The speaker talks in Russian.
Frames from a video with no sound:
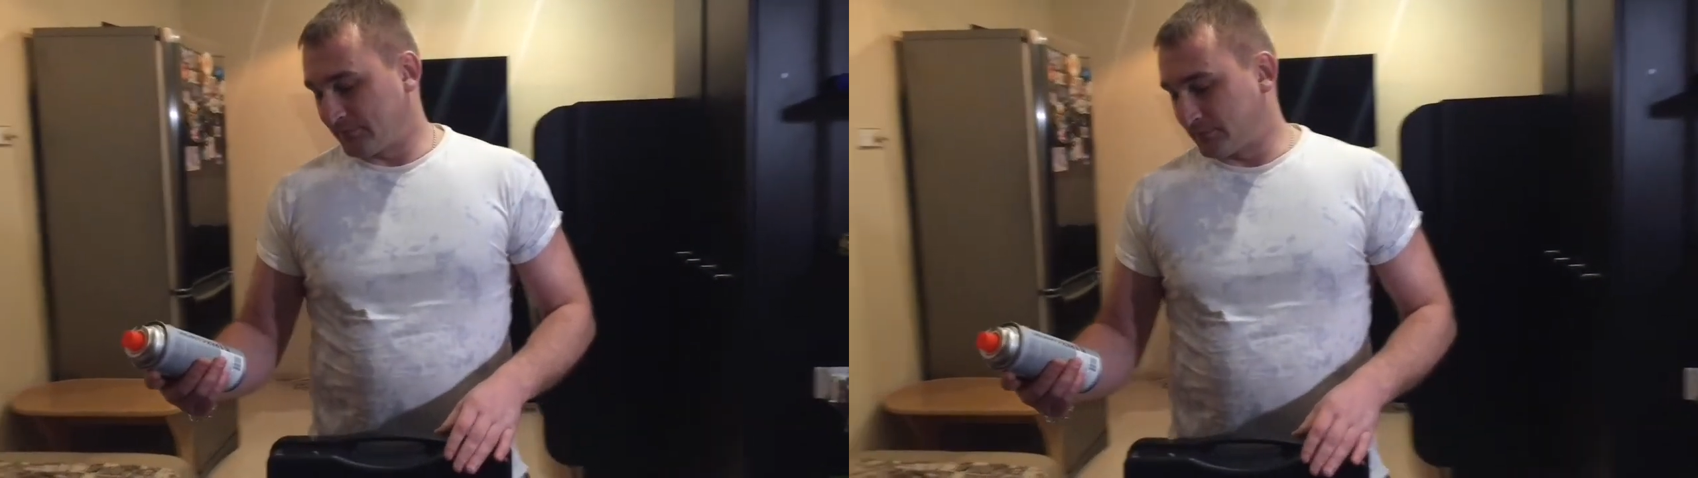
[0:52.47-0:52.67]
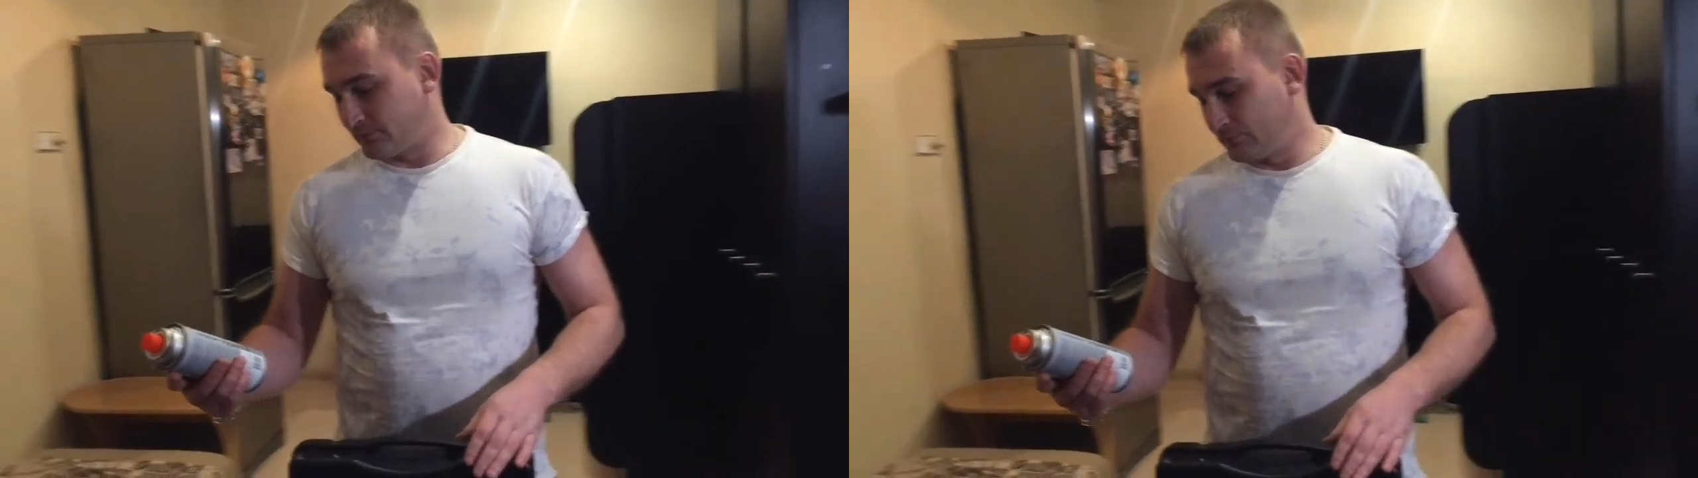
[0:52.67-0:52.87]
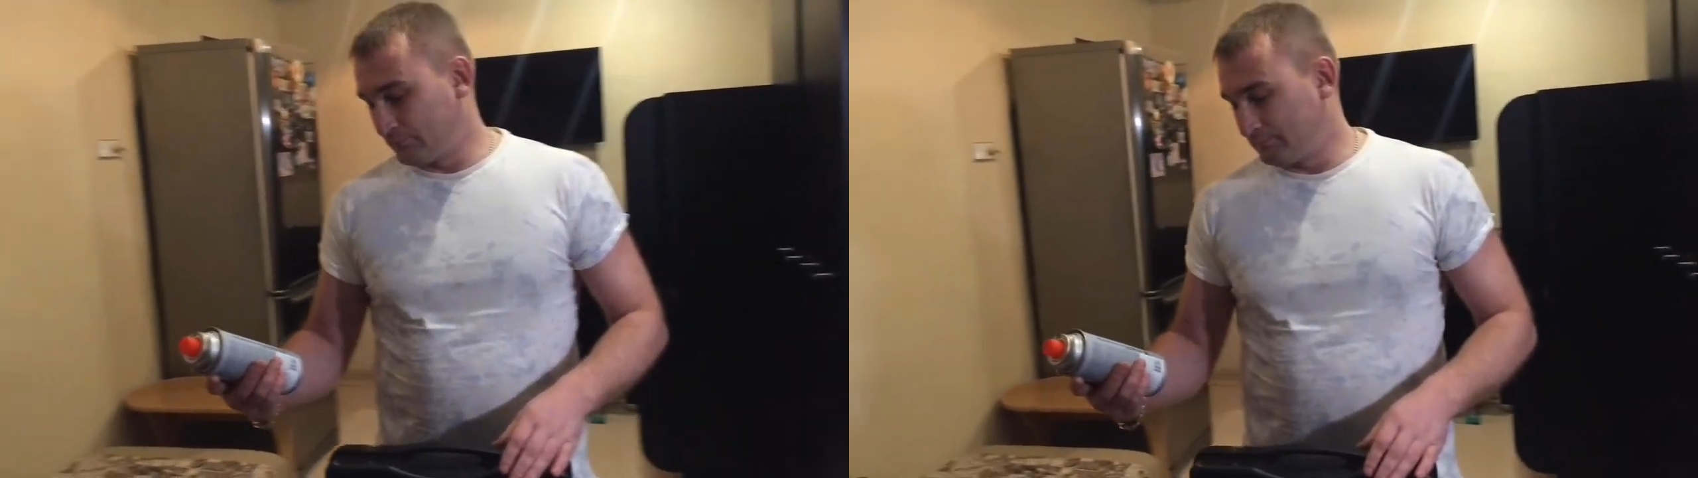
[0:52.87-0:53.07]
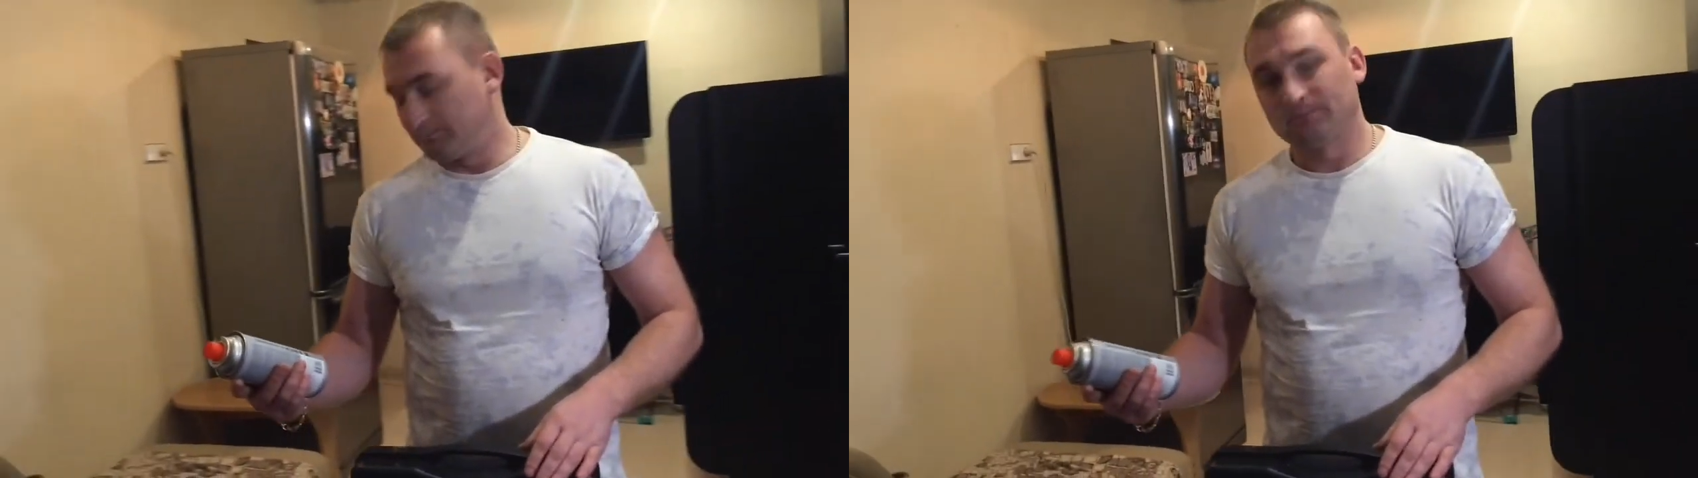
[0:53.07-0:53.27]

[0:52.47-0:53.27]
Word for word: Ну,